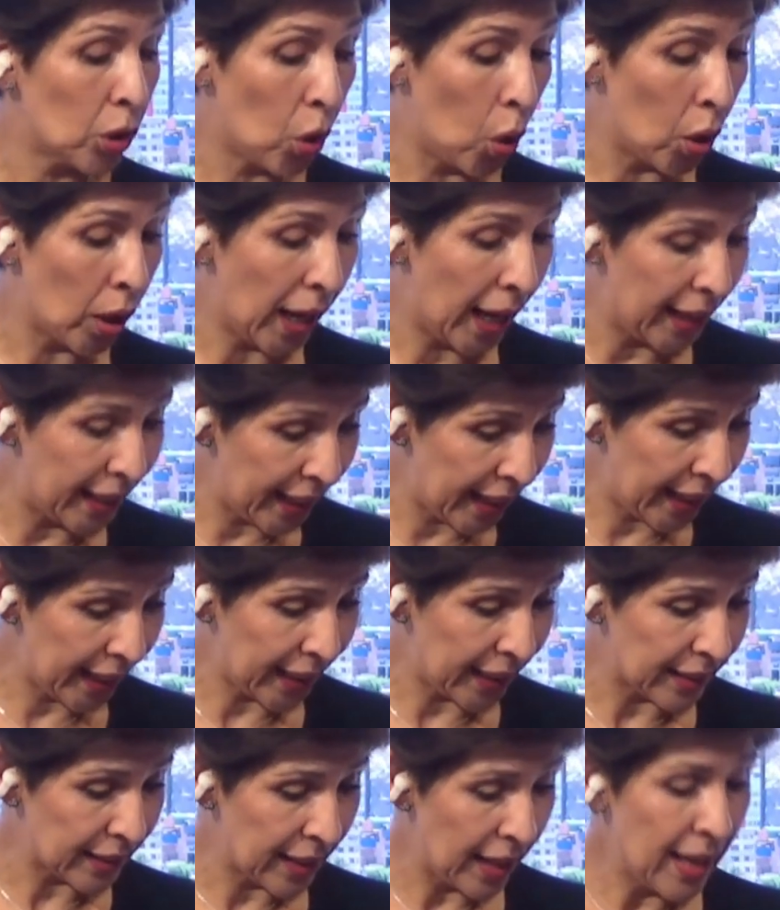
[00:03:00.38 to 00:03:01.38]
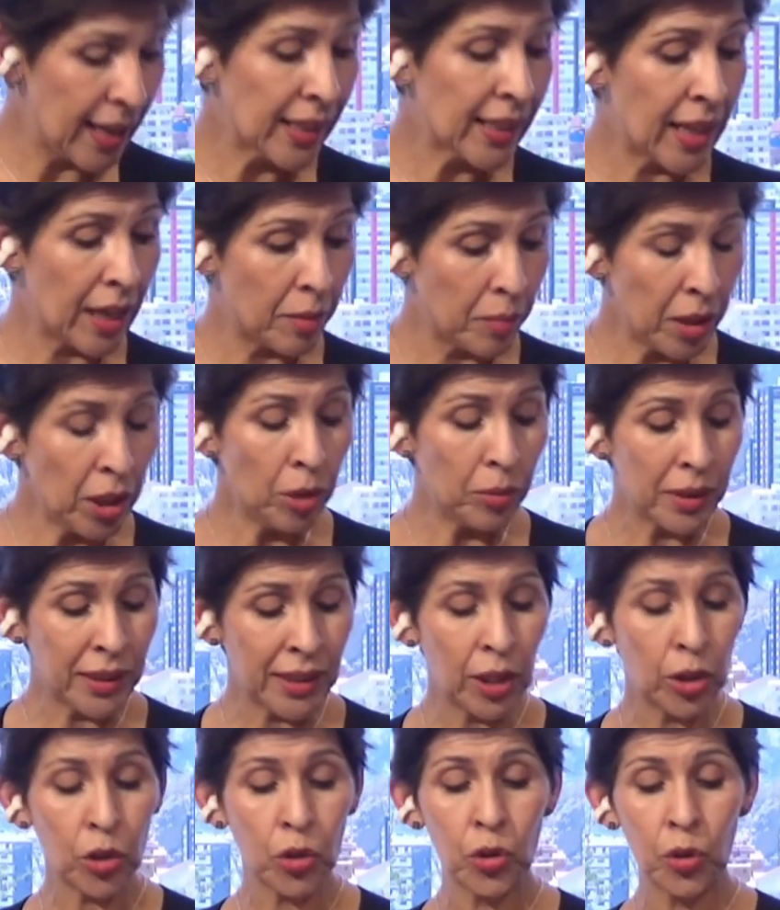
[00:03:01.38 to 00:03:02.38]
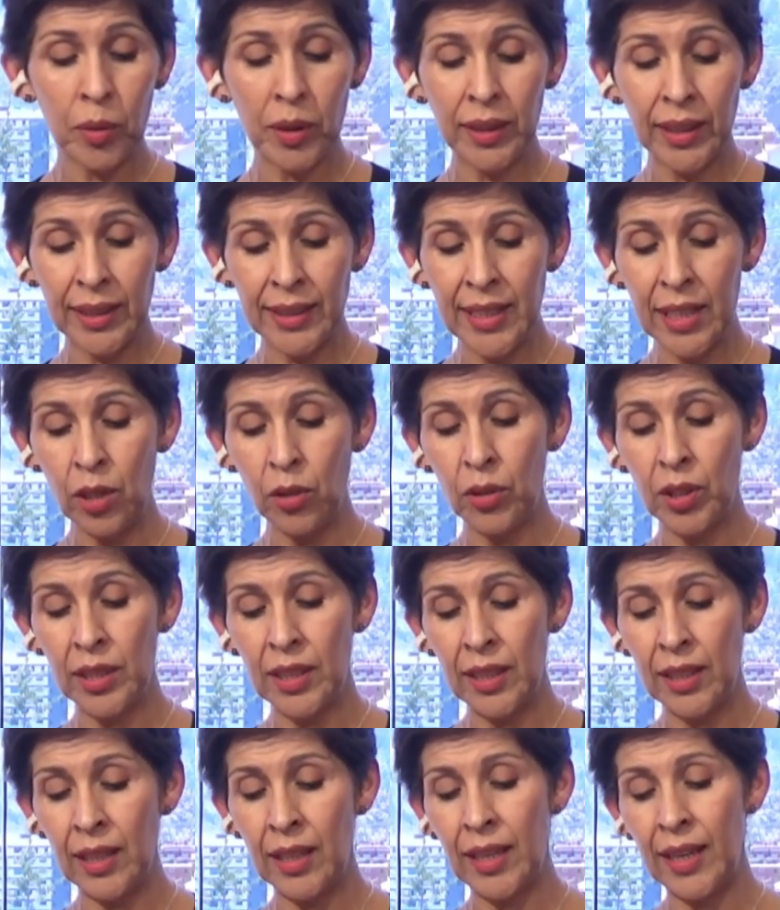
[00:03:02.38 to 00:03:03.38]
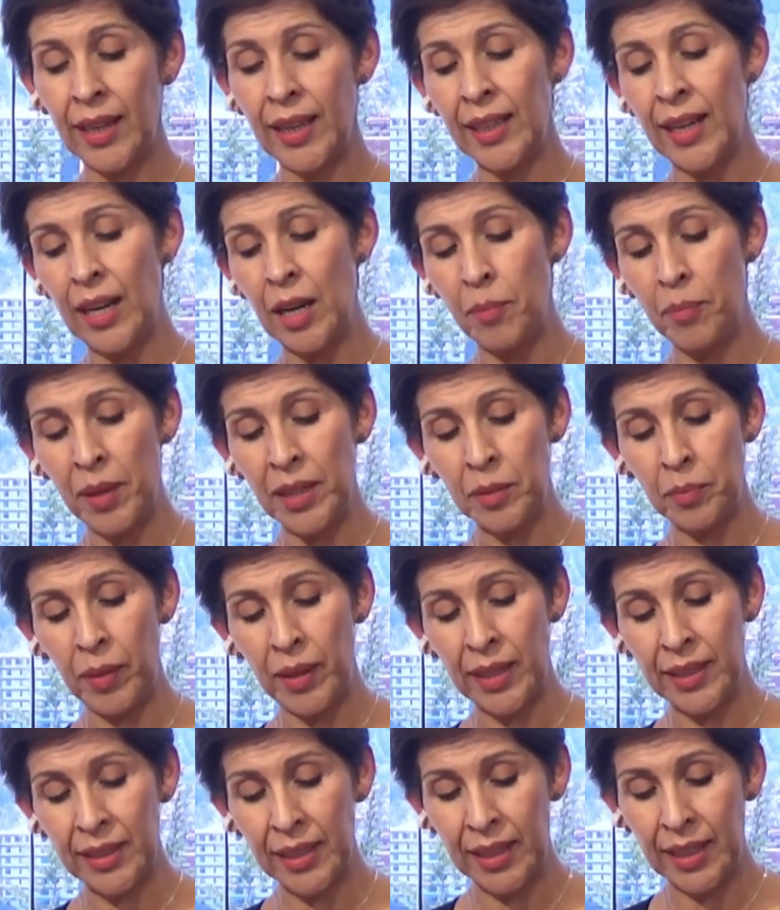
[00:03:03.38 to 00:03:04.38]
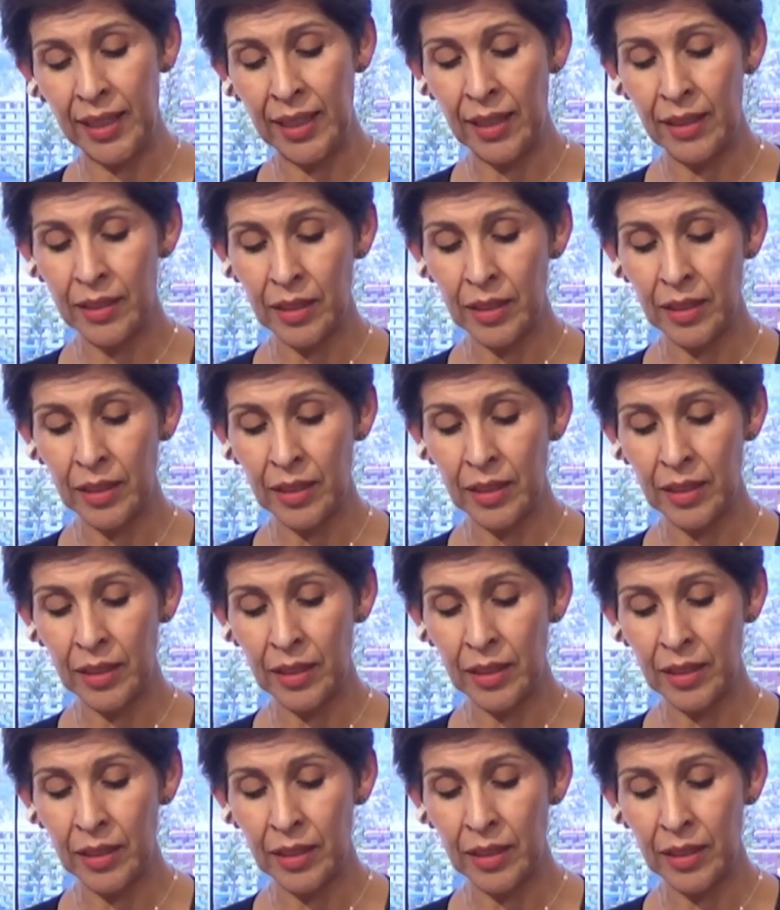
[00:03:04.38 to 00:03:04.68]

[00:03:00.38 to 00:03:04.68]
cocaleras, que en 1995 deciden llegar a La Paz para exigir el